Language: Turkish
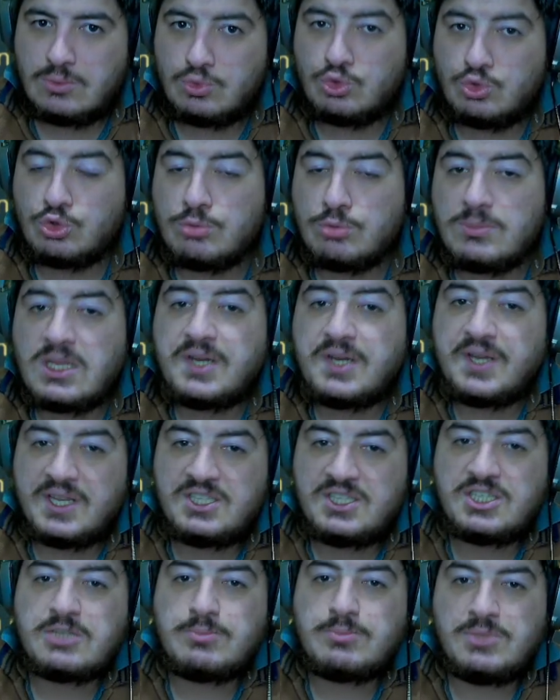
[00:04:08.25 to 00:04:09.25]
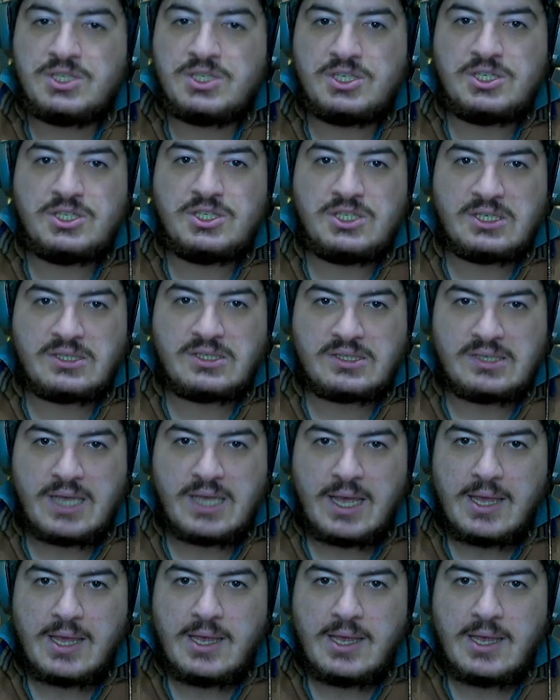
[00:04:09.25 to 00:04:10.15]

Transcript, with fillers: durumlar eşitmişcesine